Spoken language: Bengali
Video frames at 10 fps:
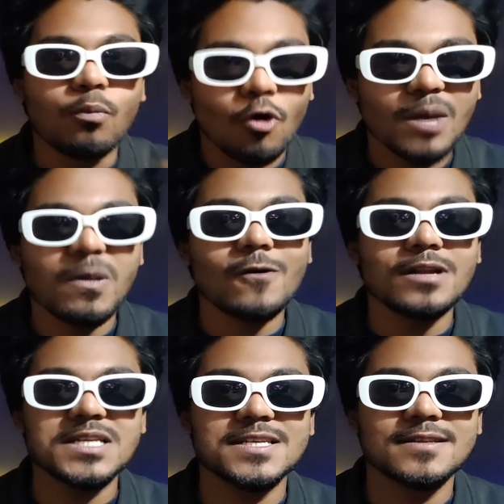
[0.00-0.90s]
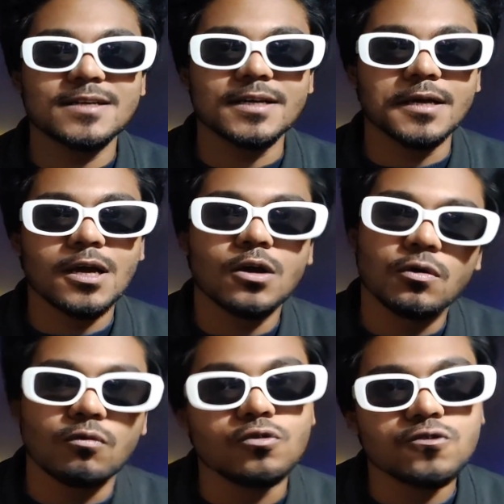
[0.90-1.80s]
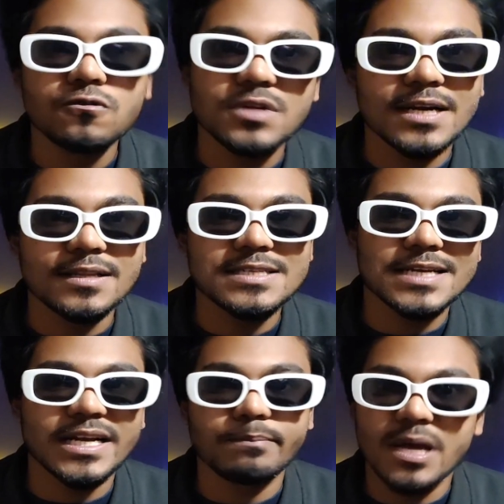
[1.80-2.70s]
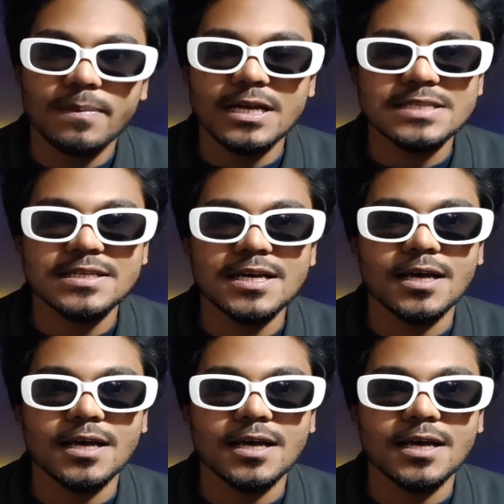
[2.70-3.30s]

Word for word: ভয় পাওয়ার নিজেদেরকে হুজুর থ্রেট দিছে একটা ব্যাপার আছে না